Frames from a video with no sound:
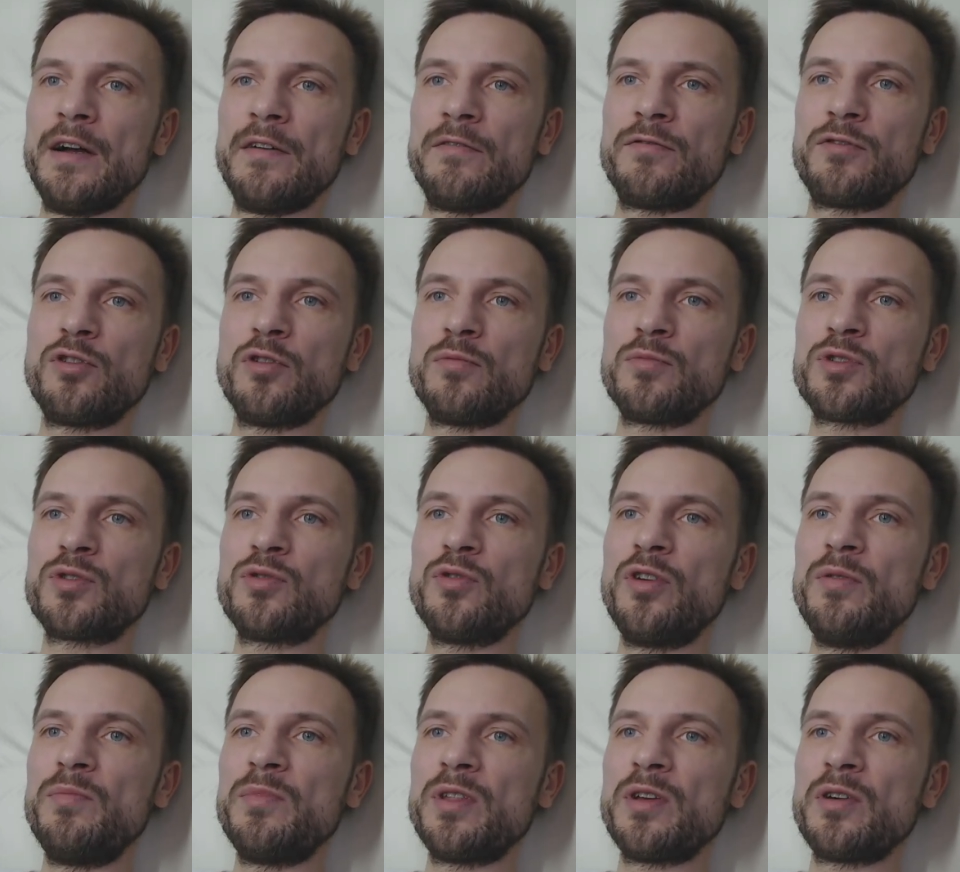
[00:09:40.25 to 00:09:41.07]
В том,
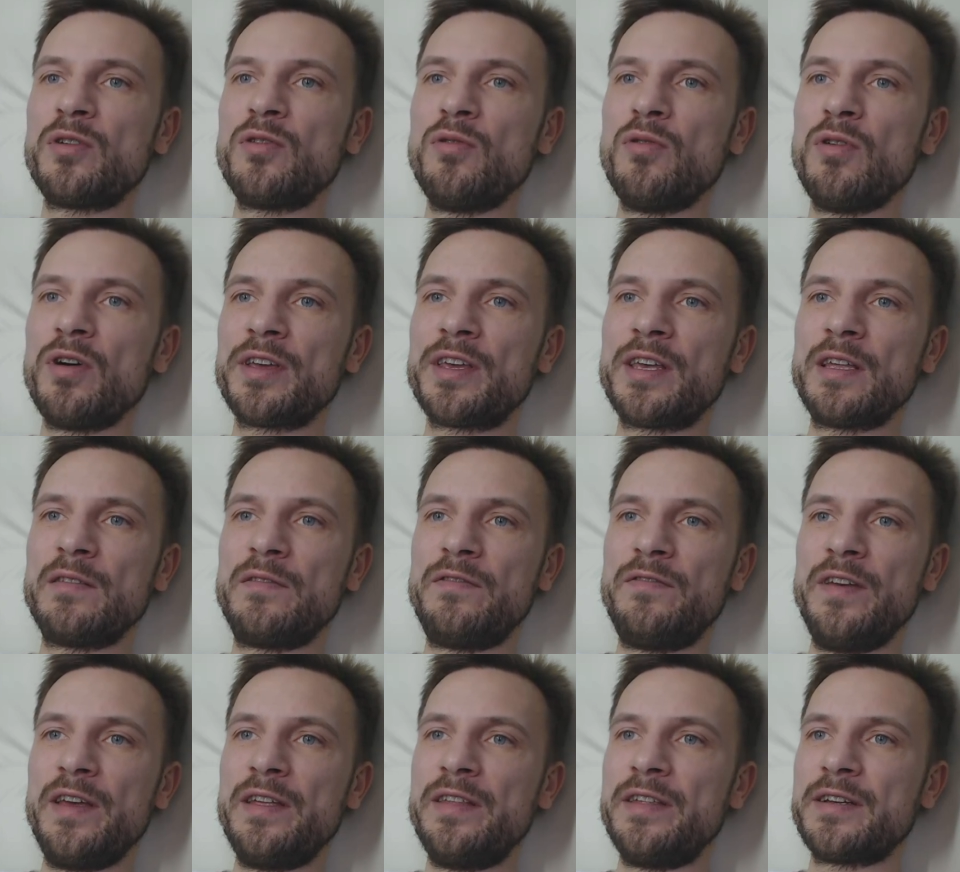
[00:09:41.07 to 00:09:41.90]
что именно Хоакин
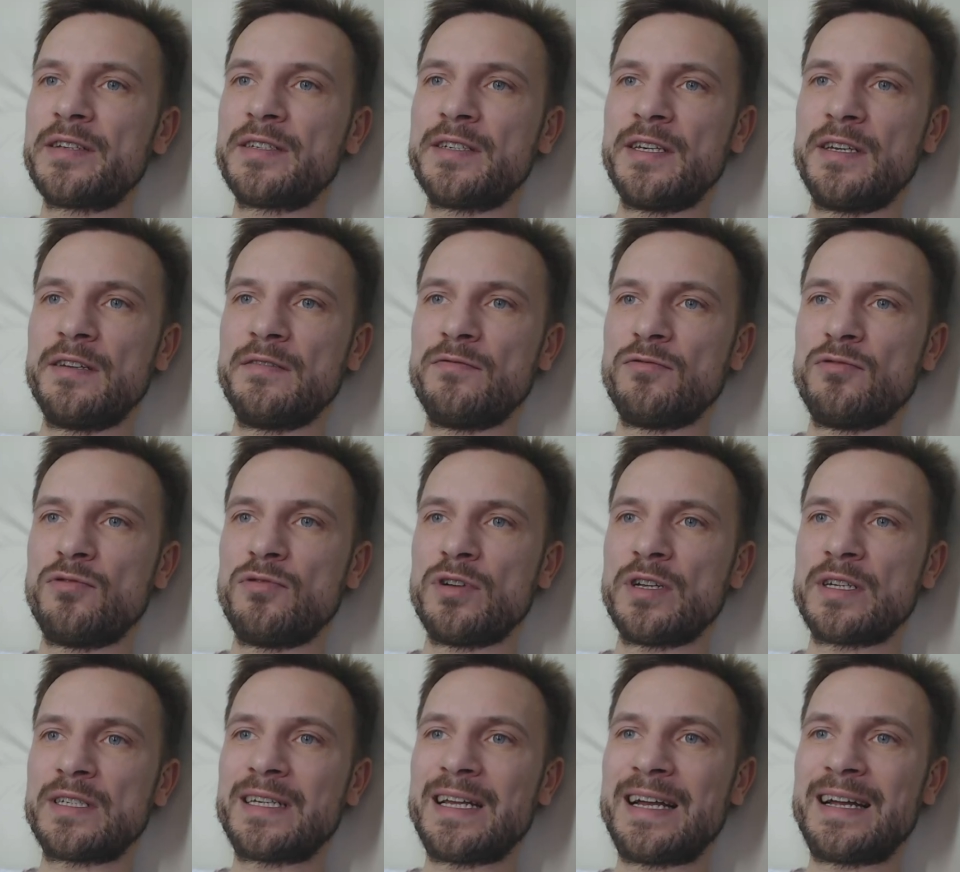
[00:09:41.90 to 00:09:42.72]
Феникс и
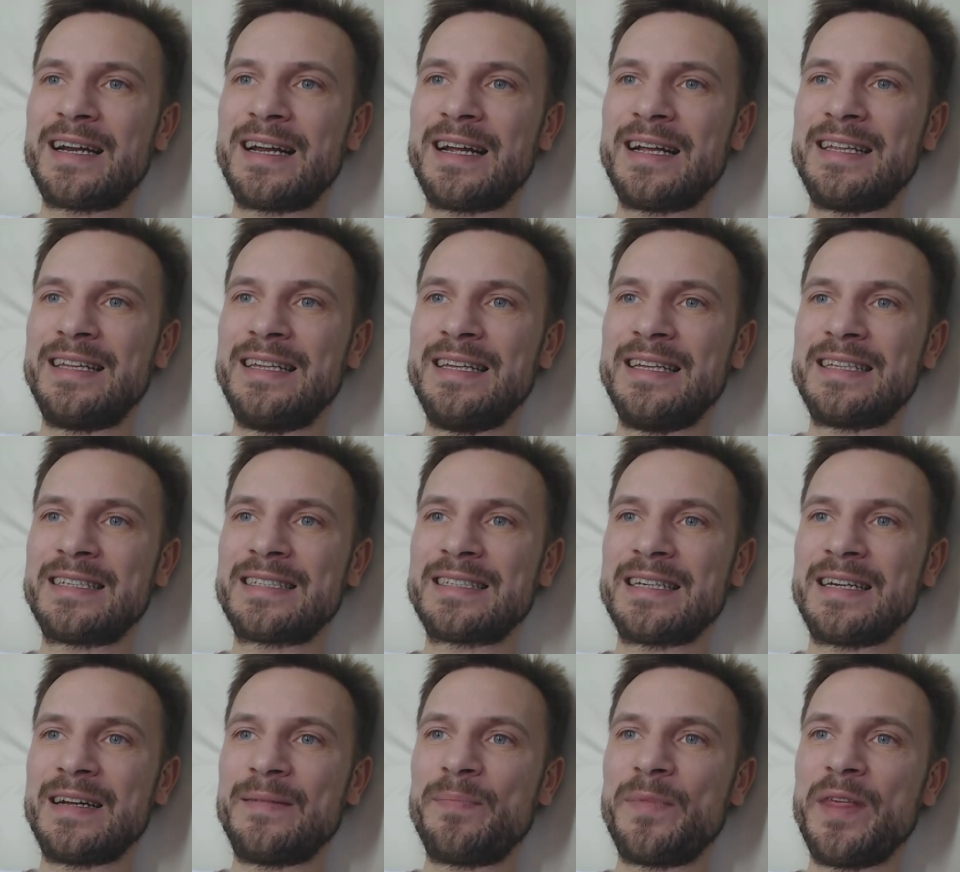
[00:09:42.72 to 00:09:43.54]
его
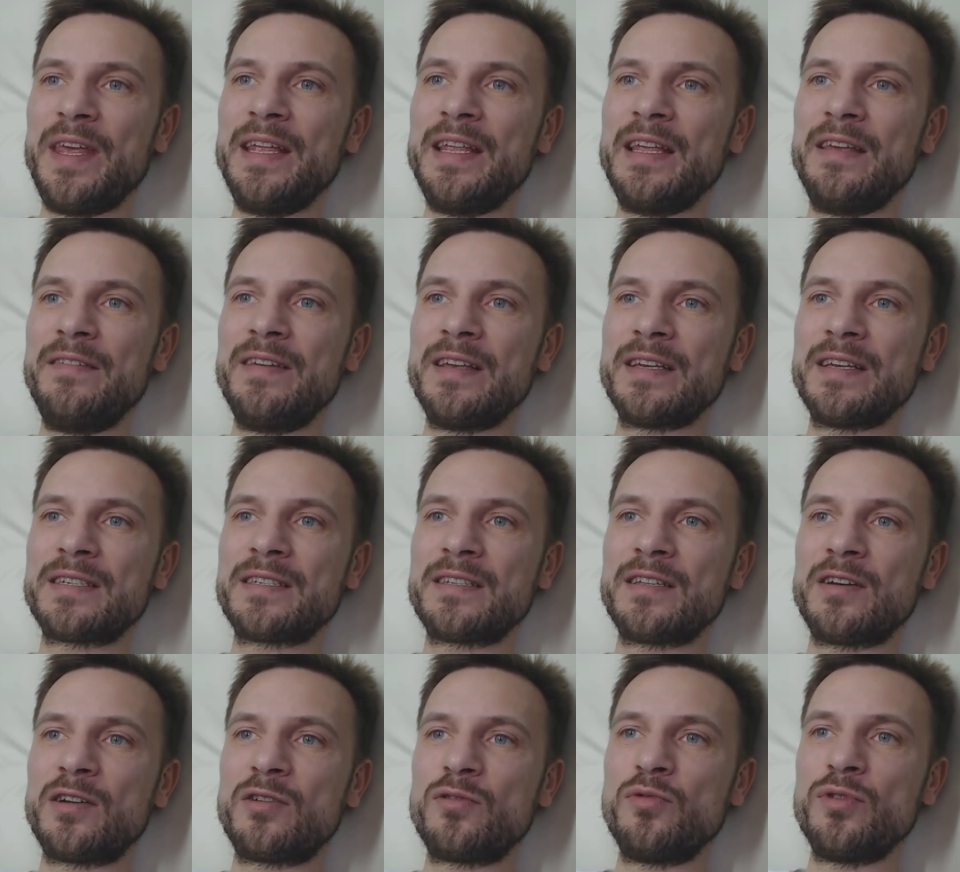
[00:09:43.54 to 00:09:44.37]
соратница и
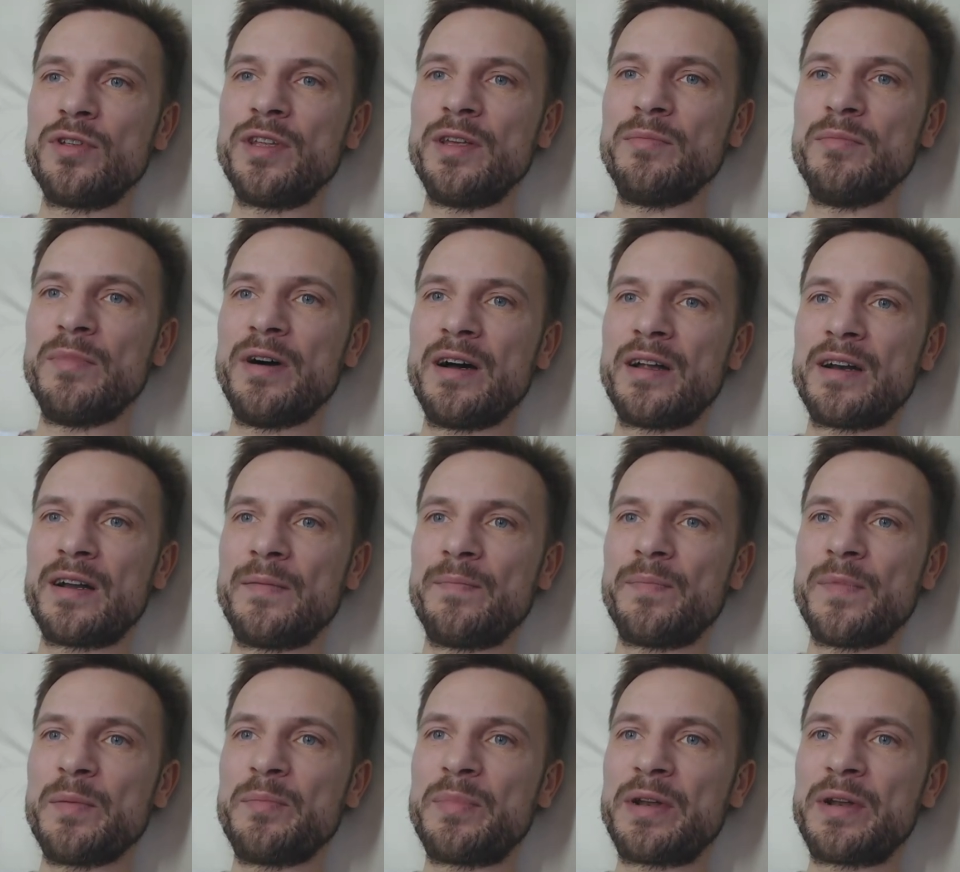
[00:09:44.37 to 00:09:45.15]
невеста Руни Мара